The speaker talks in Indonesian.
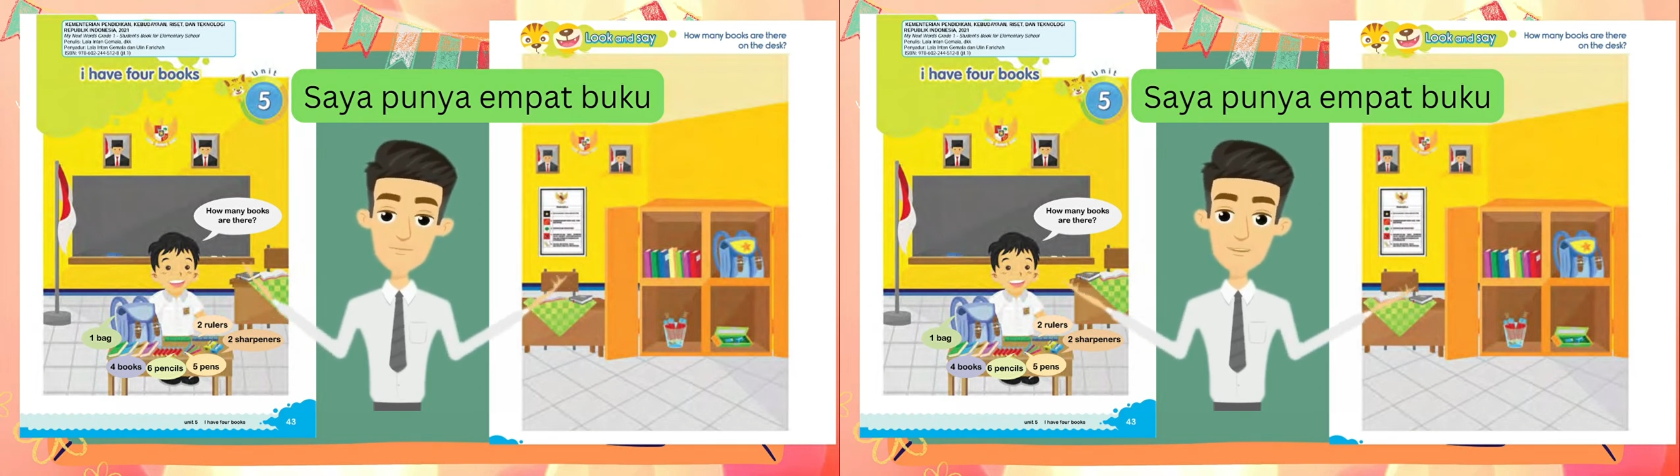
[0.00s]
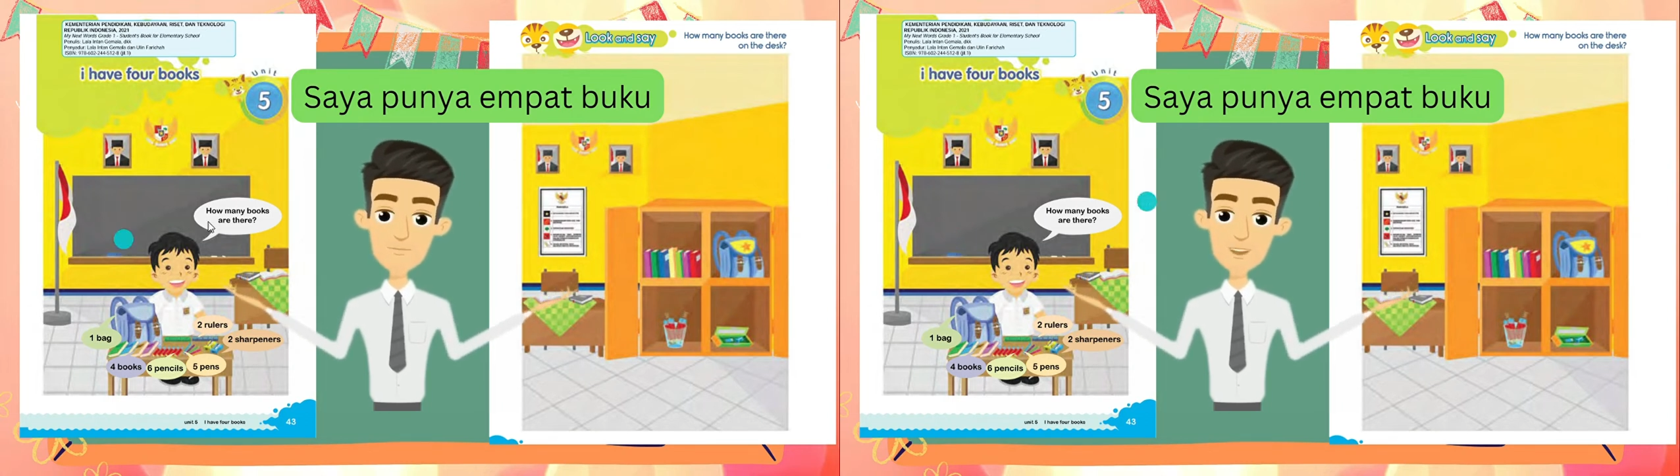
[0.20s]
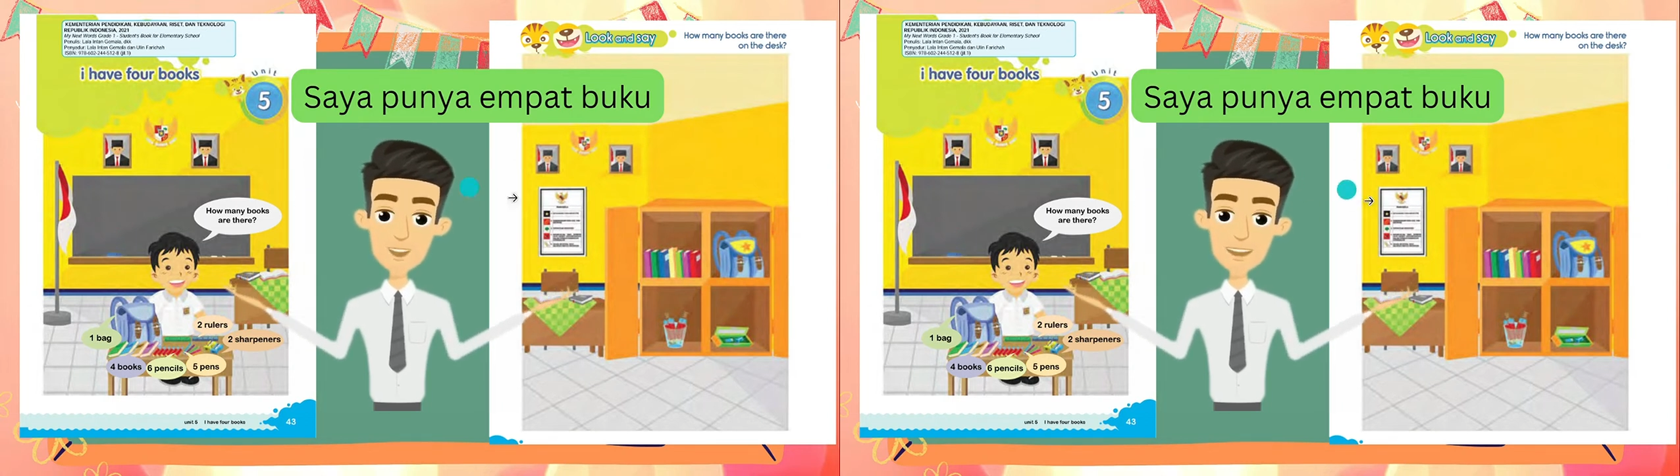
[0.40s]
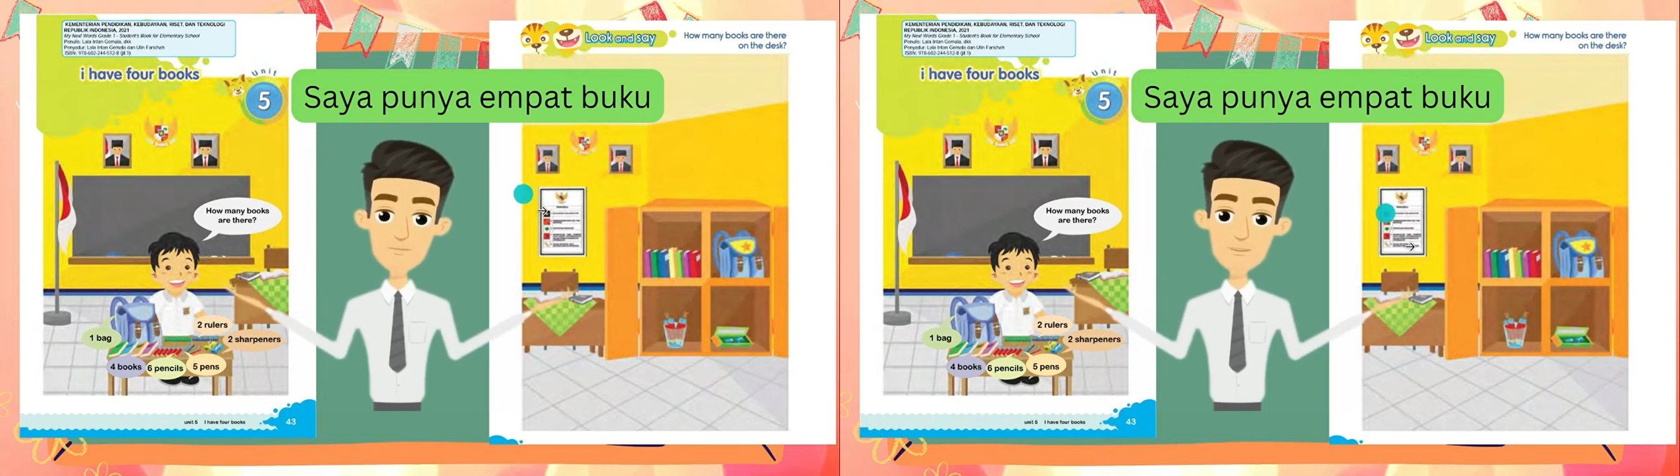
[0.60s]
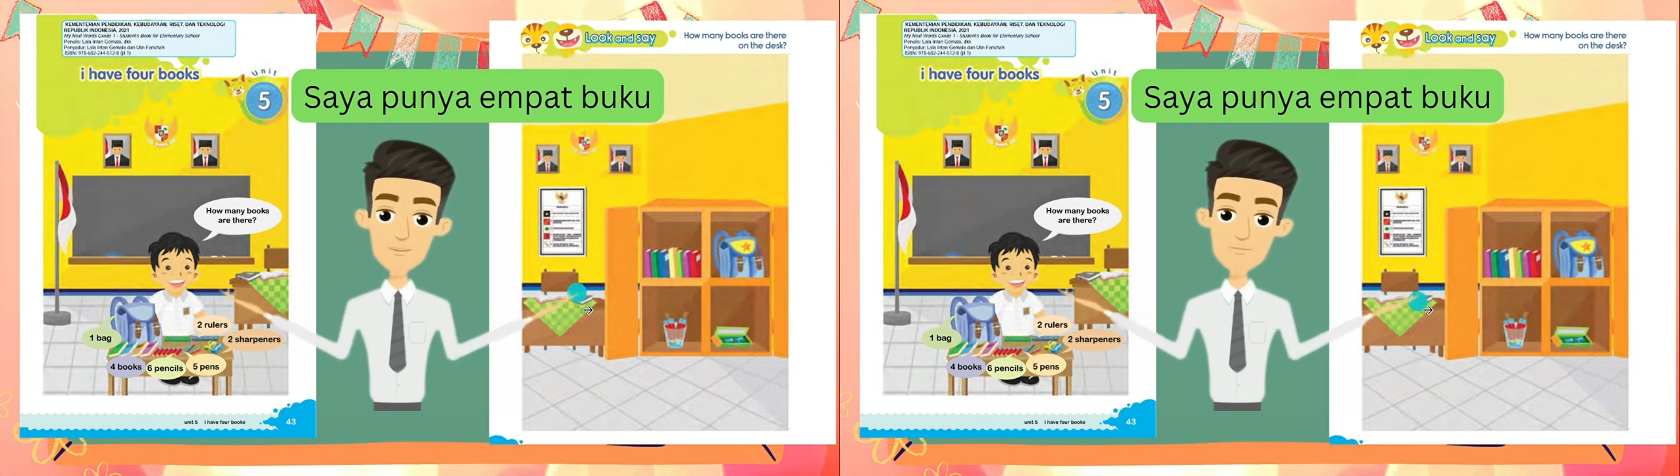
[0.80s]
Dan di
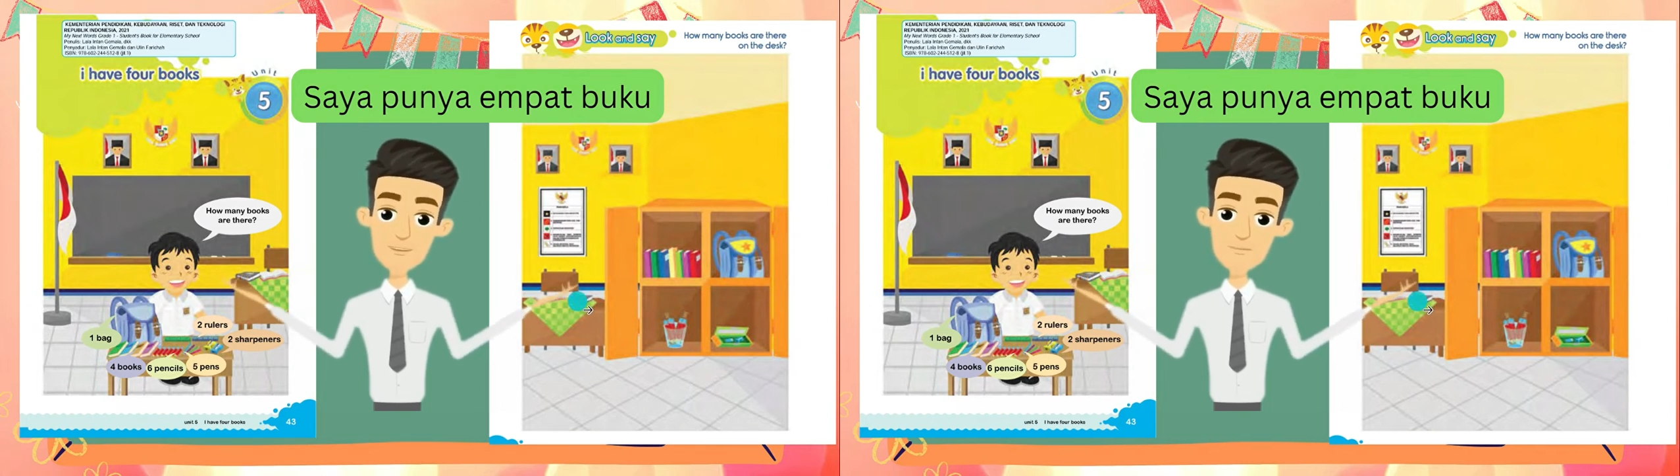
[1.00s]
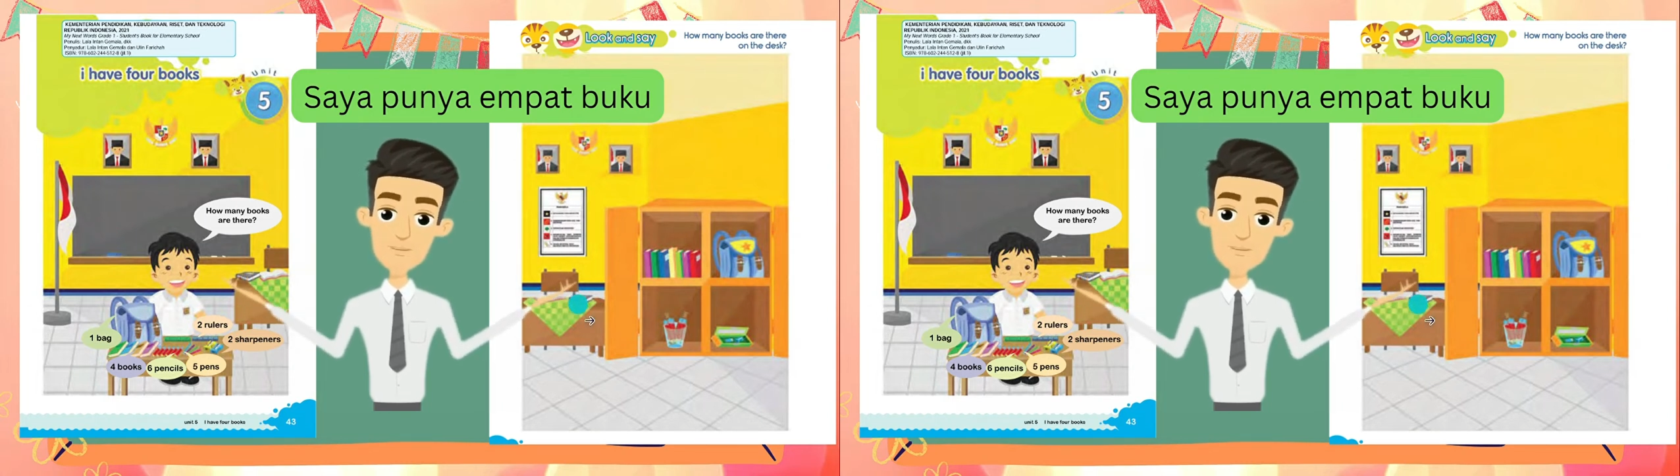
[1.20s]
sebelah